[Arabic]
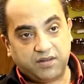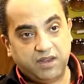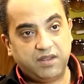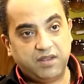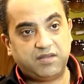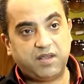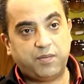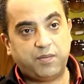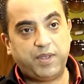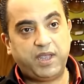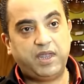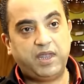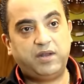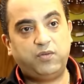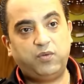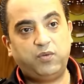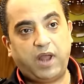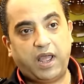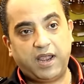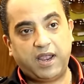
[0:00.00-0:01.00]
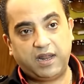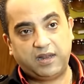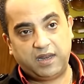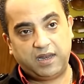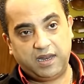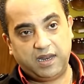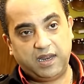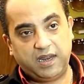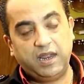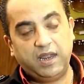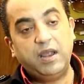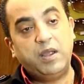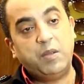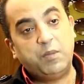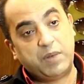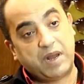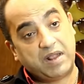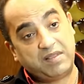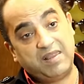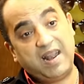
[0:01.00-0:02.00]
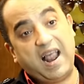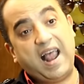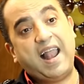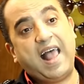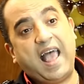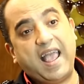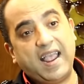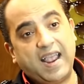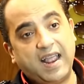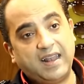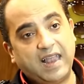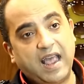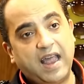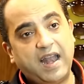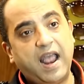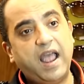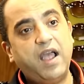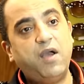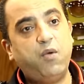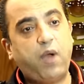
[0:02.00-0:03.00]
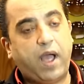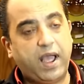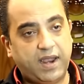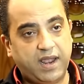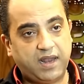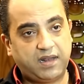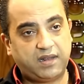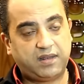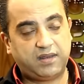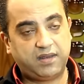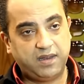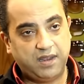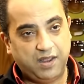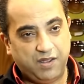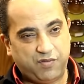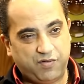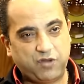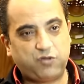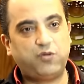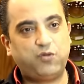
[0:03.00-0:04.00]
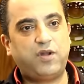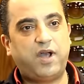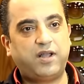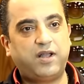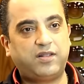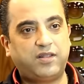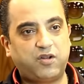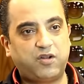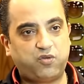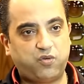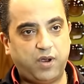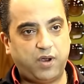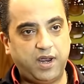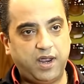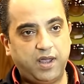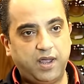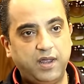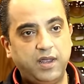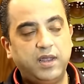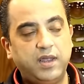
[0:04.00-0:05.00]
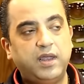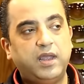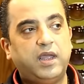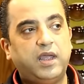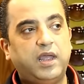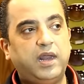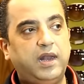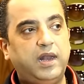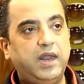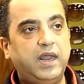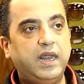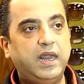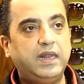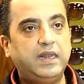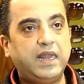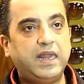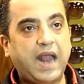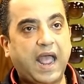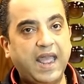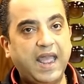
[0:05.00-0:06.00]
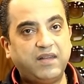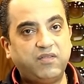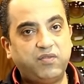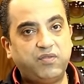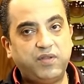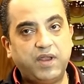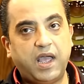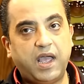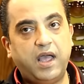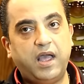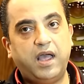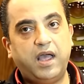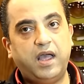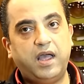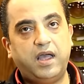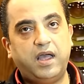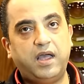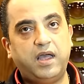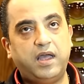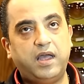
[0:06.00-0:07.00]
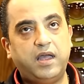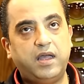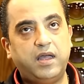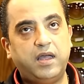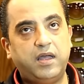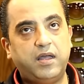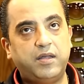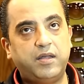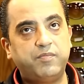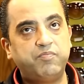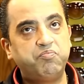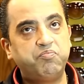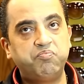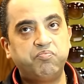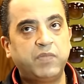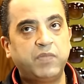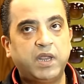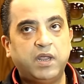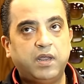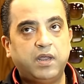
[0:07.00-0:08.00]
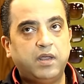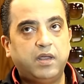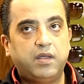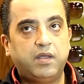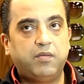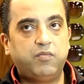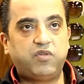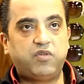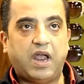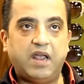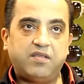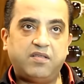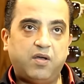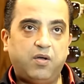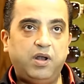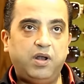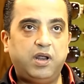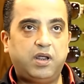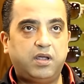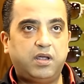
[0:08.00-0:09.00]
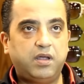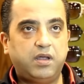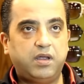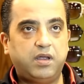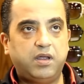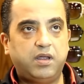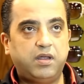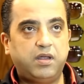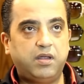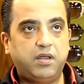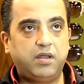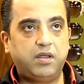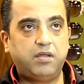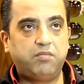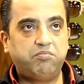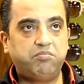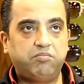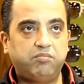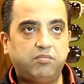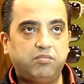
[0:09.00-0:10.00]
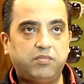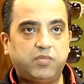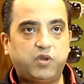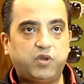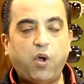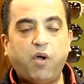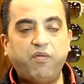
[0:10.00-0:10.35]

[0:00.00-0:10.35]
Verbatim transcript: زمان والحاجات اللي منزلها على حاجات ارق وحاجات فاشون اكتر شويه اللي الدراعات فيها مش عايز اقول لك آه، تحفه